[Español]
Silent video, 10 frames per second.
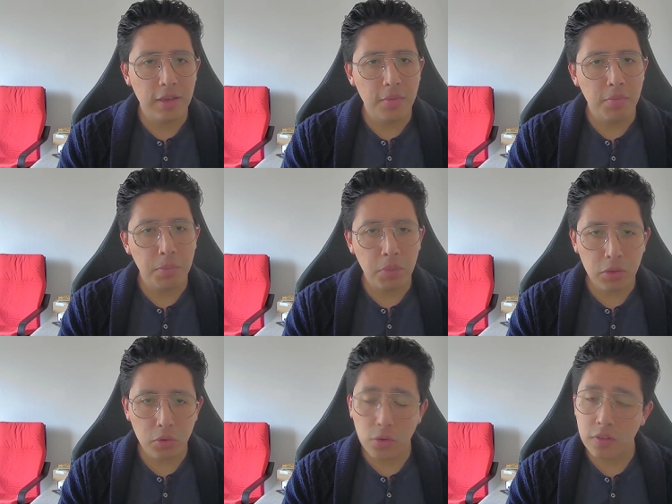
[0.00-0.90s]

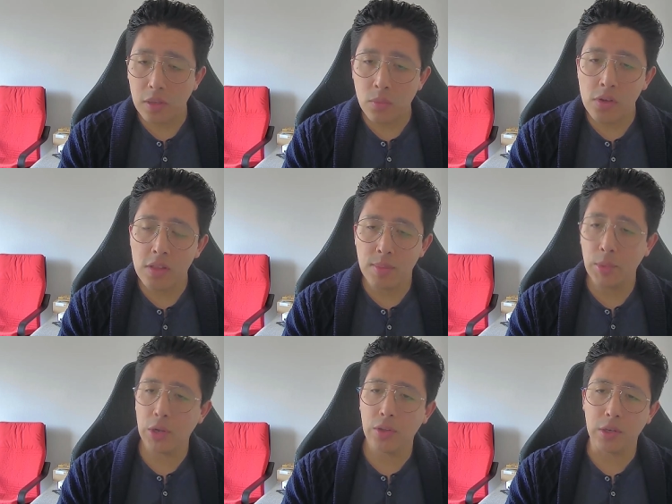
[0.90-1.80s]
Pepito está muy
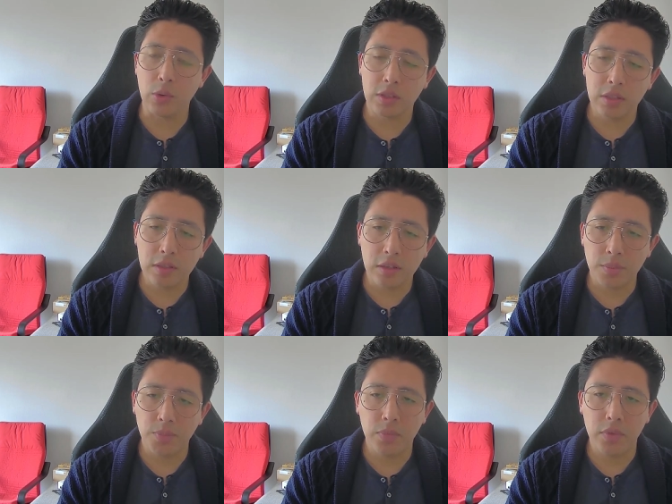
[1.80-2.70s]
enamorado de
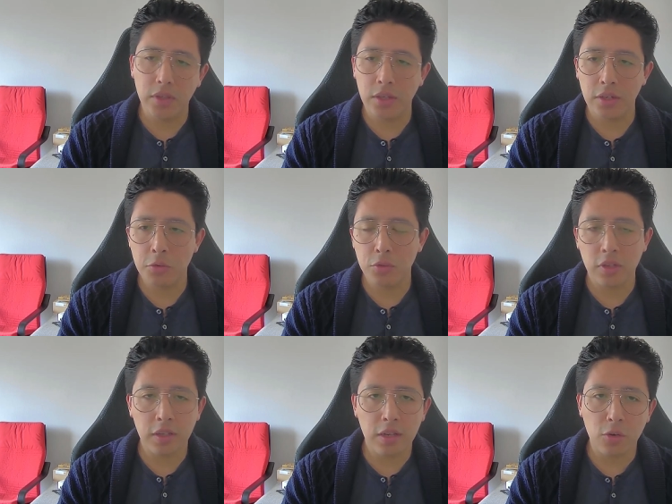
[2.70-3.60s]
Juanita y le
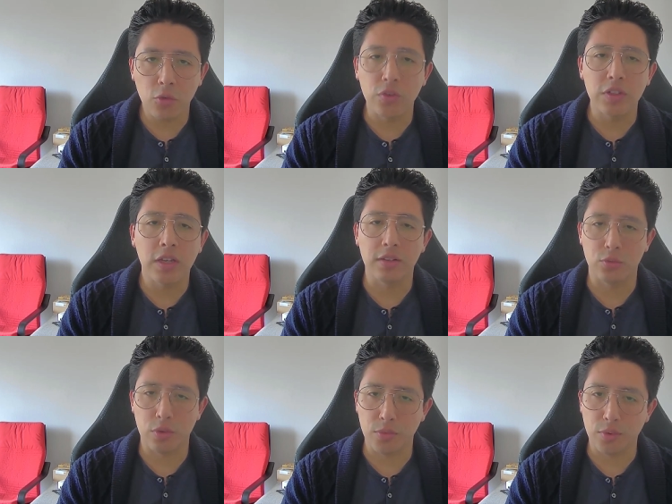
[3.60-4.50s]
gustaría confesarle su
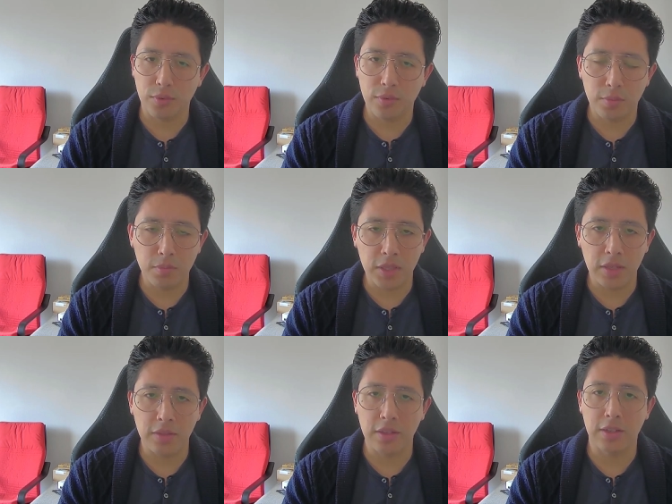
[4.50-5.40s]
amor
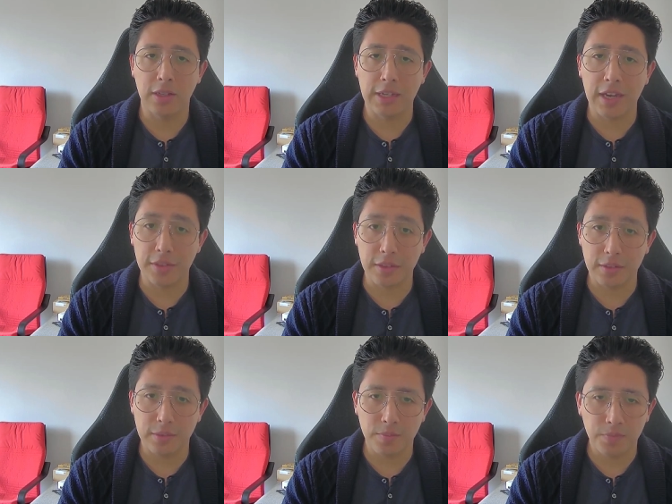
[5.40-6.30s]
mediante
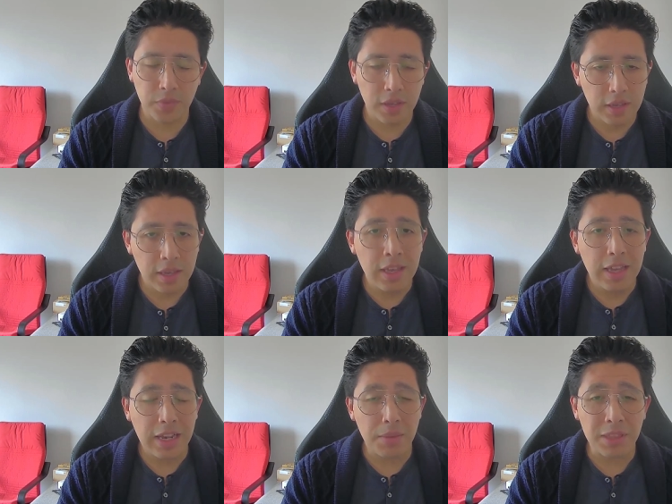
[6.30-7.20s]
cartas.
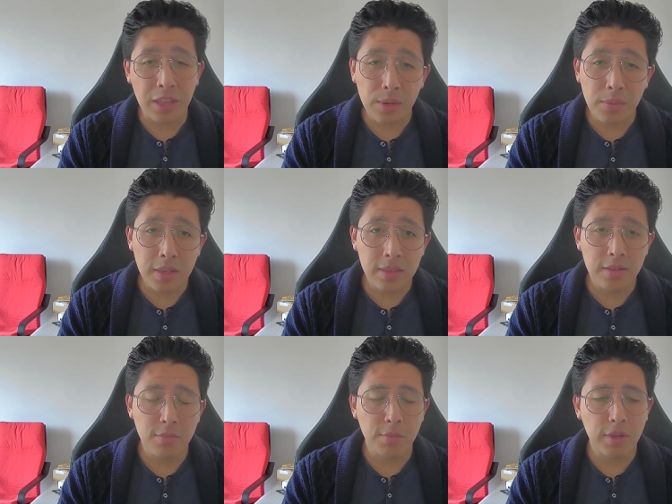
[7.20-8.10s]
Lamentablemente el
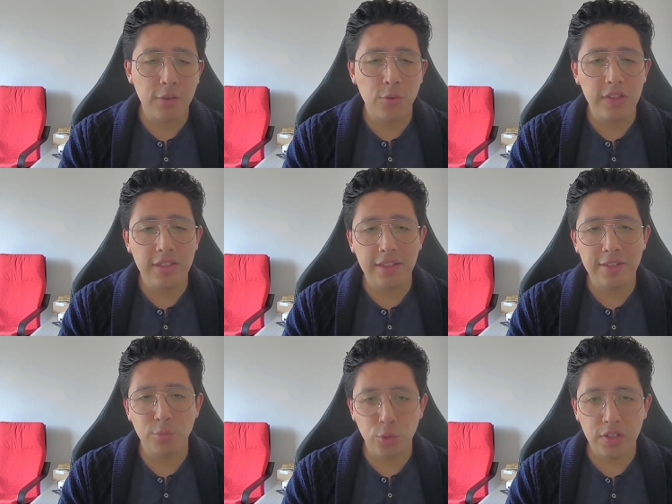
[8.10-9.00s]
papá de Juanita es
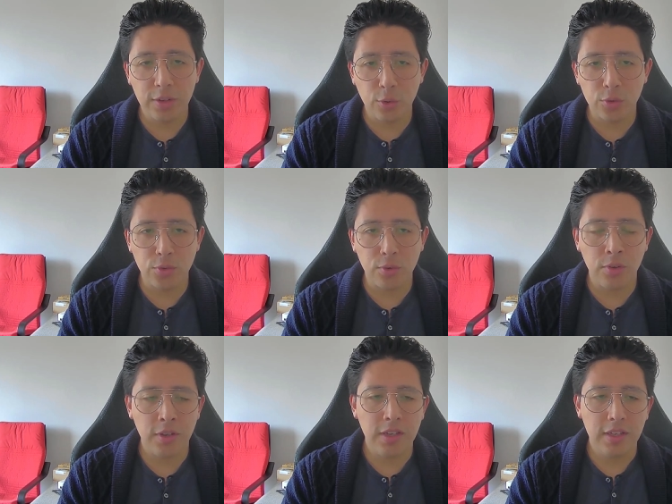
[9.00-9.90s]
muy celoso
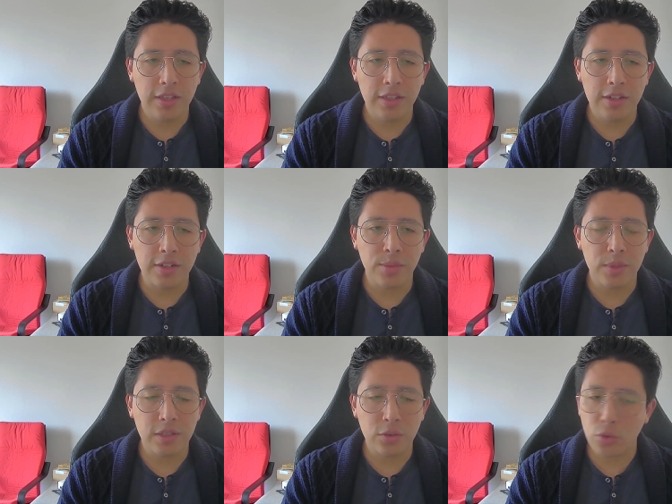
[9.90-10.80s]
y
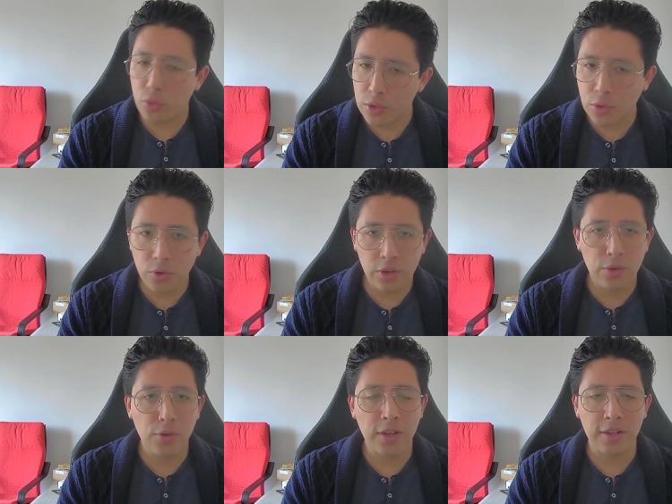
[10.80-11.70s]
revisa todo el
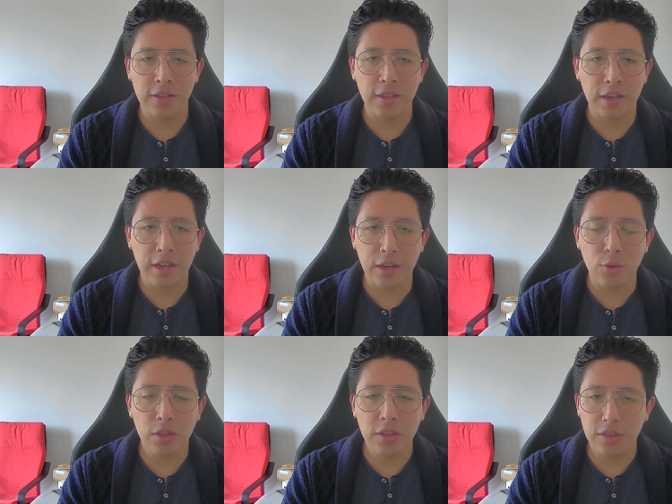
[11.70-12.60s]
correo que le llega a
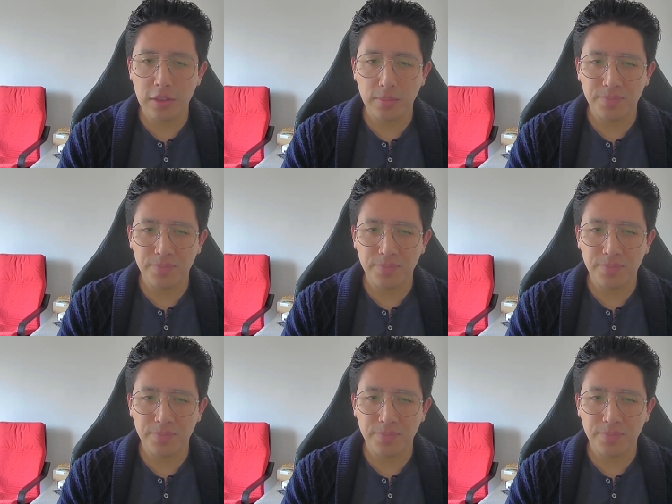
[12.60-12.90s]
Juanita.